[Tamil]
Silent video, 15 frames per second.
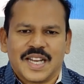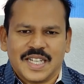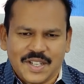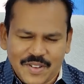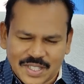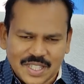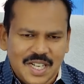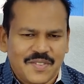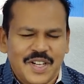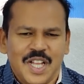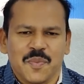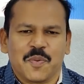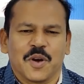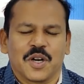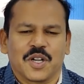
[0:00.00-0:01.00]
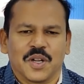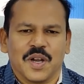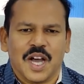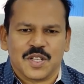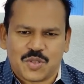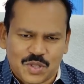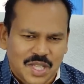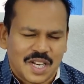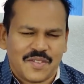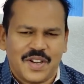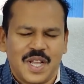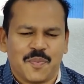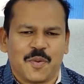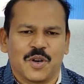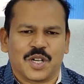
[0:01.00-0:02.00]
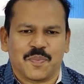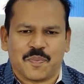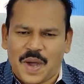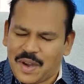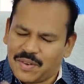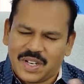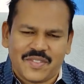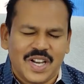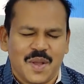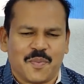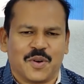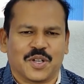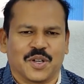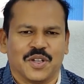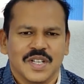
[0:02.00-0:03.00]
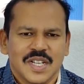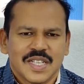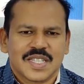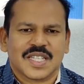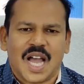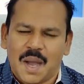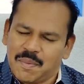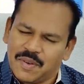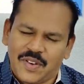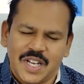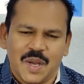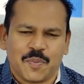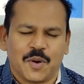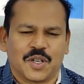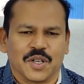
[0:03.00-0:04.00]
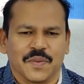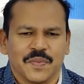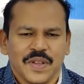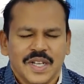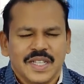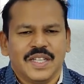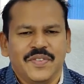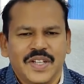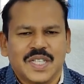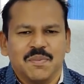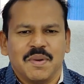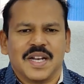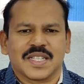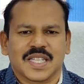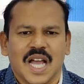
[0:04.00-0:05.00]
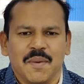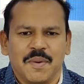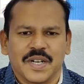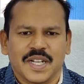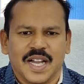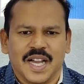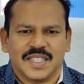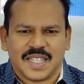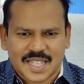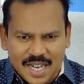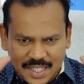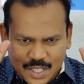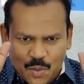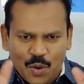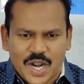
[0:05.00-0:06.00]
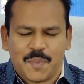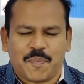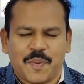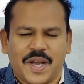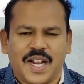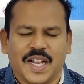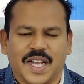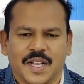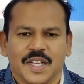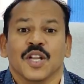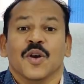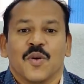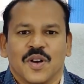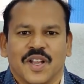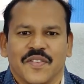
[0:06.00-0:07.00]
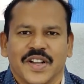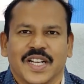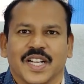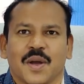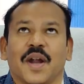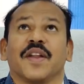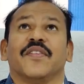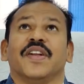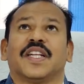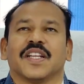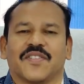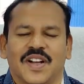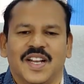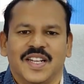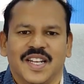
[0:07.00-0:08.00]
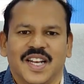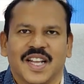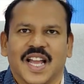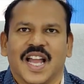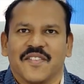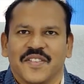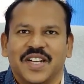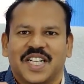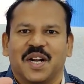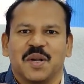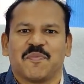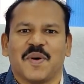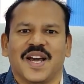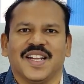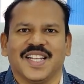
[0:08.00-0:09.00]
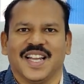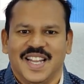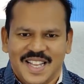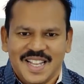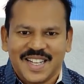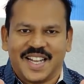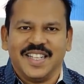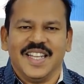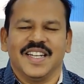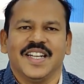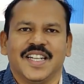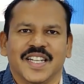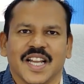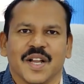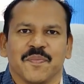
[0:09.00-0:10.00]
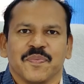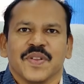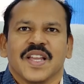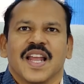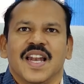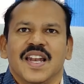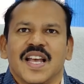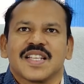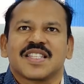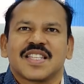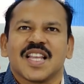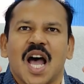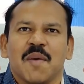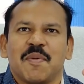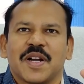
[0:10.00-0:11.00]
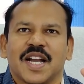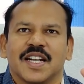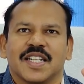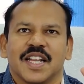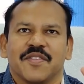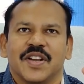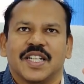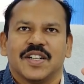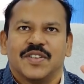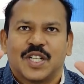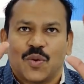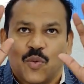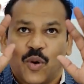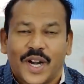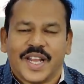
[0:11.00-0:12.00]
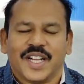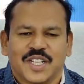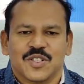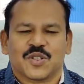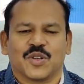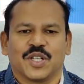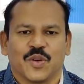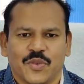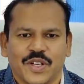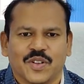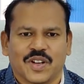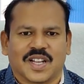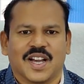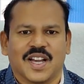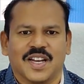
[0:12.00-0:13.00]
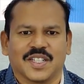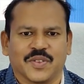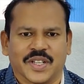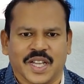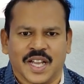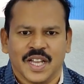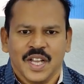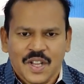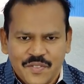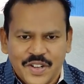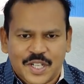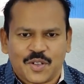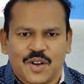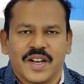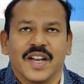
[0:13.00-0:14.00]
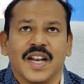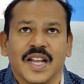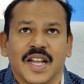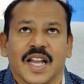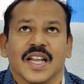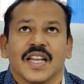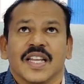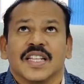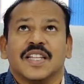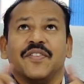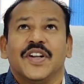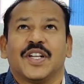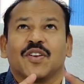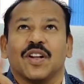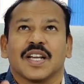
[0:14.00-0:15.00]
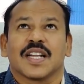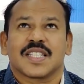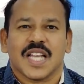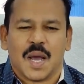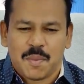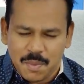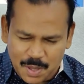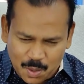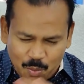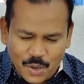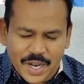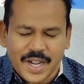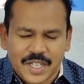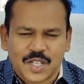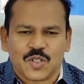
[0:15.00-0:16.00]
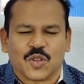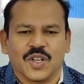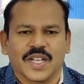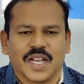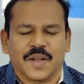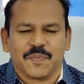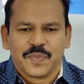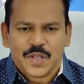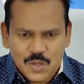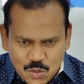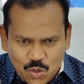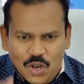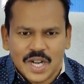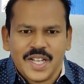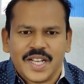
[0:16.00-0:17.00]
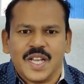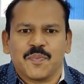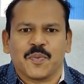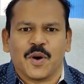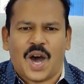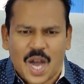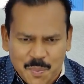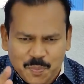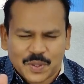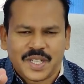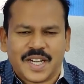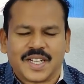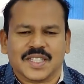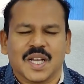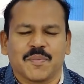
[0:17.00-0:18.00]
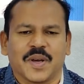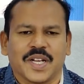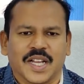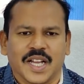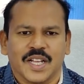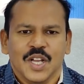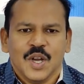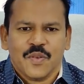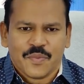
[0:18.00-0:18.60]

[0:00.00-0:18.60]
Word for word: கெட்ட வார்த்தை வெளியே போகட்டும் அசுத்தால வெளியே போட்டோம் பாவம் வெளியே போட்டோம் சாபம் வெளியே போட்டோம் இந்த வீட்டு மேல சாபம் இருக்கா அந்த கட்டை உடைப்பாராக உங்க வீட்டுக்கு ஆடி வீட்டுக்கு வெளியே நில்லுங்க வீட்டாடி பாருங்க கையை நீட்டுங்க எல்லா சாப கட்டையும் வீட்டை விட்டு உடையட்டும் சொல்லிட்டு வீட்டுக்குள்ள கால் எடுத்து வைங்க வீட்டுக்குள்ள நில்லுங்க இந்த வீட்டுக்குள்ள இருக்கிற சாபம் எல்லாம் உடையட்டும் சொல்லுங்க சொல்லுங்க இப்போ அற்புதம் நடக்குதா பாருங்க